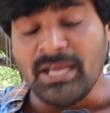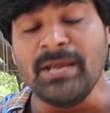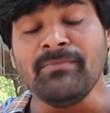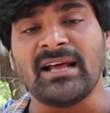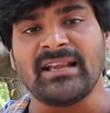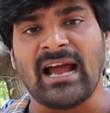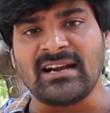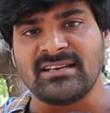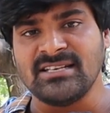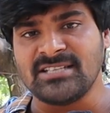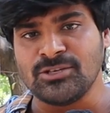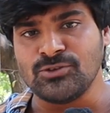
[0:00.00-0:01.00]
ఈ మా నాకు
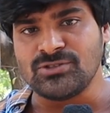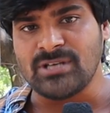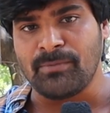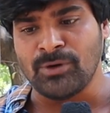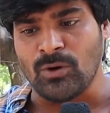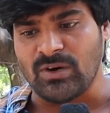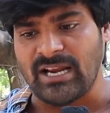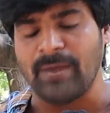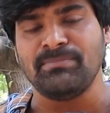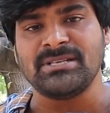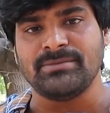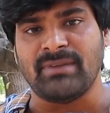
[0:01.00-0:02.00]
టీజర్ చూసినప్పుడు ఒకటి
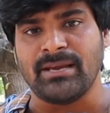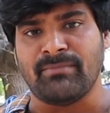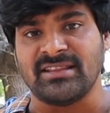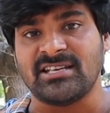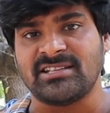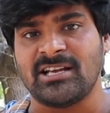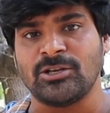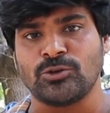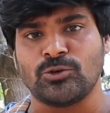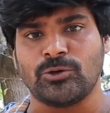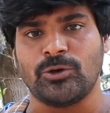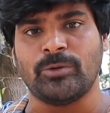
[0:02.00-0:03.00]
అనిపించింది భయ్య మధ్యతర
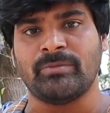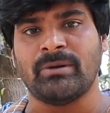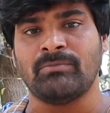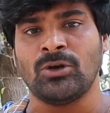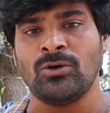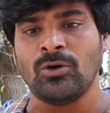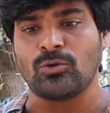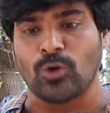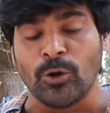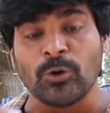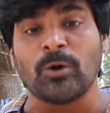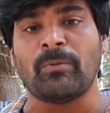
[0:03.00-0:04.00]
కుటుంబంలో
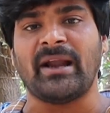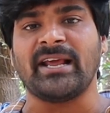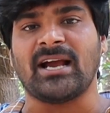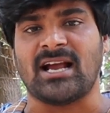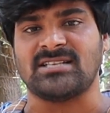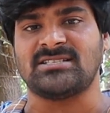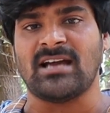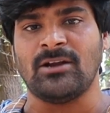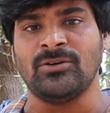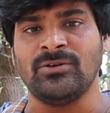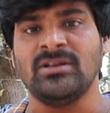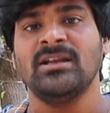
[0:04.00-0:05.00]
కొడుకు పడే
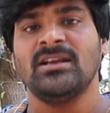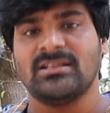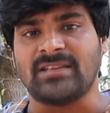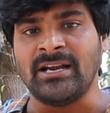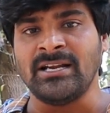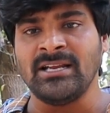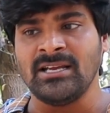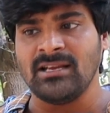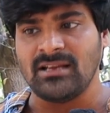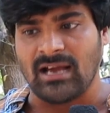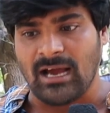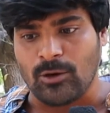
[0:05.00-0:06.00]
కష్టాలు తండ్రి
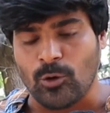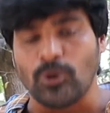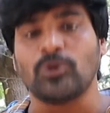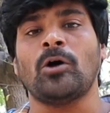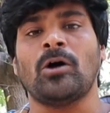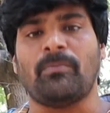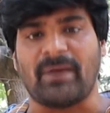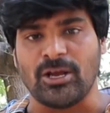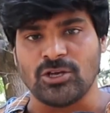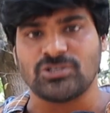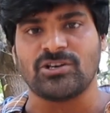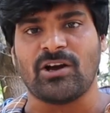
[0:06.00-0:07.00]
కొడుకు
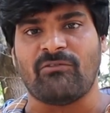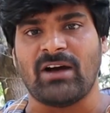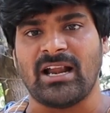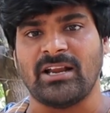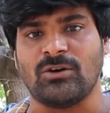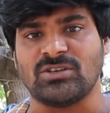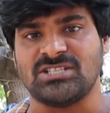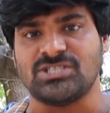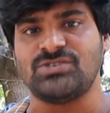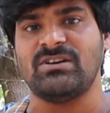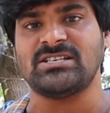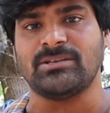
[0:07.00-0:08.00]
ప్రయోజకుడు అవ్వాలనే ఒక
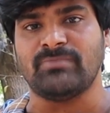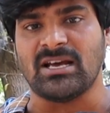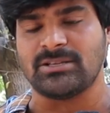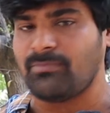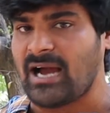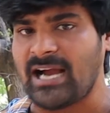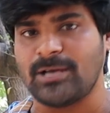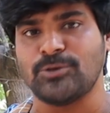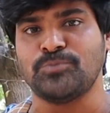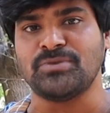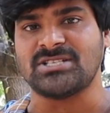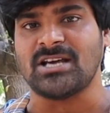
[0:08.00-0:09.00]
సిచ్యువేషన్ మాత్రం బాగా
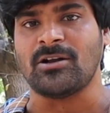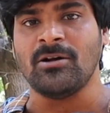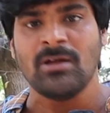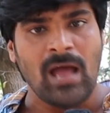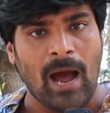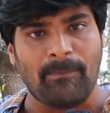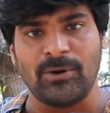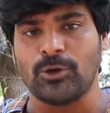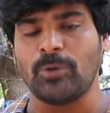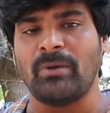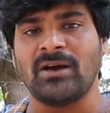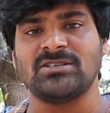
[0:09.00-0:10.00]
చూపించారు ఆ
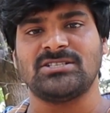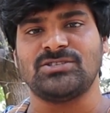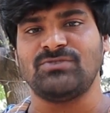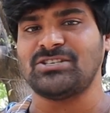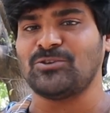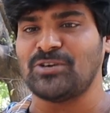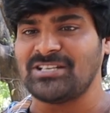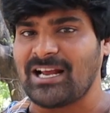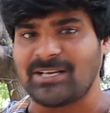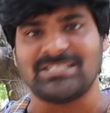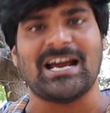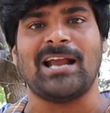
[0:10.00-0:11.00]
పెట్రోల్ బంక్ సిచ్యువేషన్ కూడా
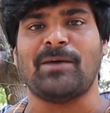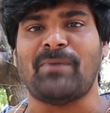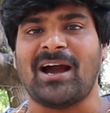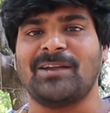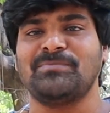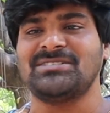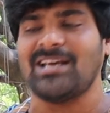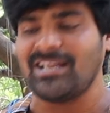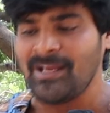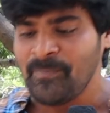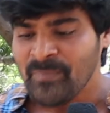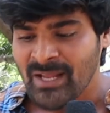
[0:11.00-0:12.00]
నాకు చాలా బాగా అనిపించింది అంటే